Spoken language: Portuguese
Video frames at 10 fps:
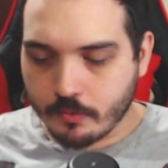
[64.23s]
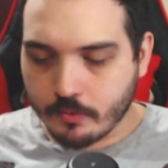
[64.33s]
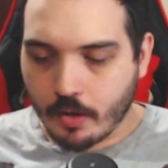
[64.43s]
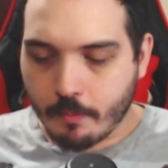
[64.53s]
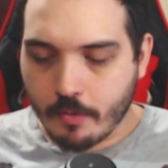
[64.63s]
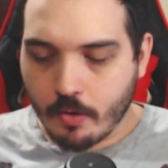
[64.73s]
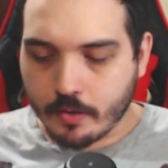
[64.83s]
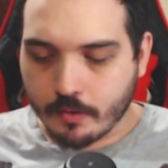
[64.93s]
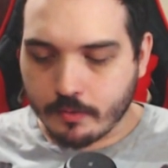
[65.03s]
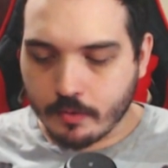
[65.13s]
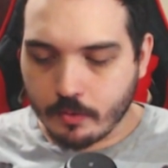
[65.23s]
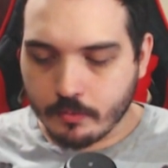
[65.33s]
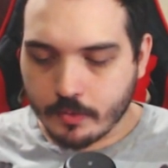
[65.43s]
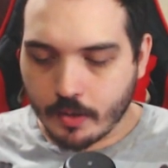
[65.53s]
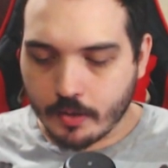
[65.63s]
já na primeira rotação
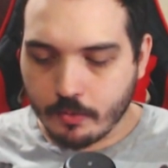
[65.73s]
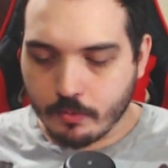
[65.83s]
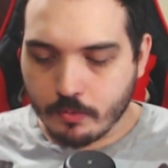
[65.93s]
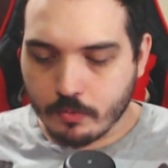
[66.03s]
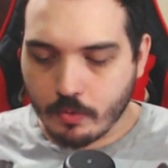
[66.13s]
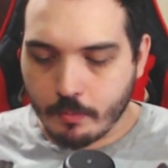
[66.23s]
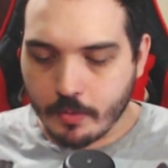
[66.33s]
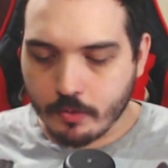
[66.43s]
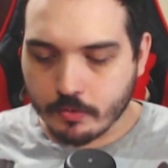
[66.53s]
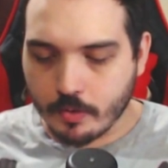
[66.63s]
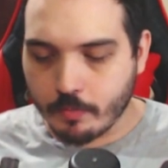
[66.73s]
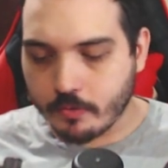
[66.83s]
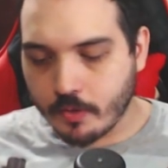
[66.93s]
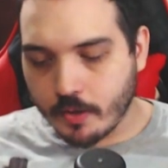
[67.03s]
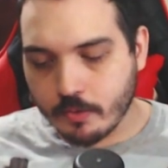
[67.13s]
tá aqui o, o do amigo,
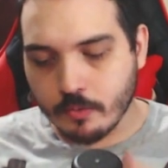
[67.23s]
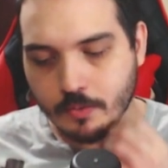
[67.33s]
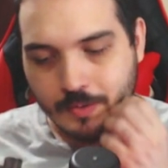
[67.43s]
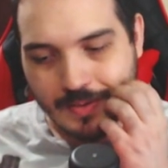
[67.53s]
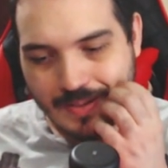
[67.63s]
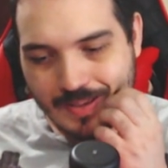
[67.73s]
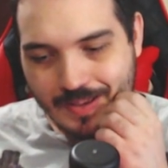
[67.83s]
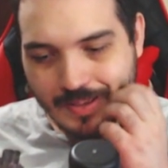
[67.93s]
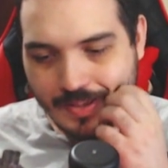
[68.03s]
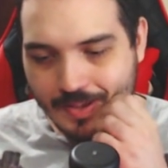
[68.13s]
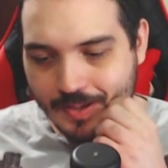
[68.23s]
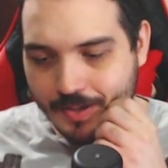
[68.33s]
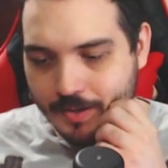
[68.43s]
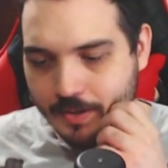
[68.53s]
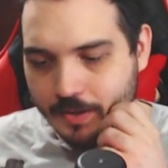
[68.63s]
100%.
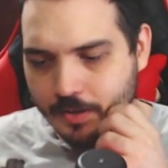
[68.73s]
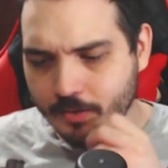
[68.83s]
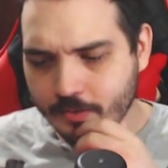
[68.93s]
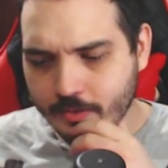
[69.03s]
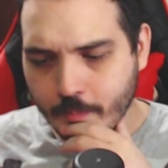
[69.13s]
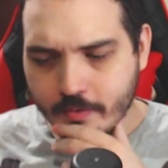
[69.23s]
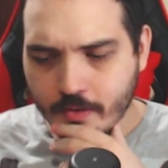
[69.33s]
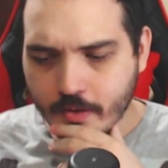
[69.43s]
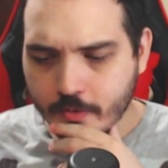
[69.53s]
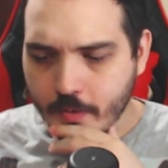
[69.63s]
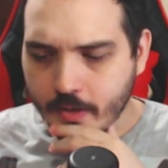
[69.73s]
É, acho que dá pra selar o super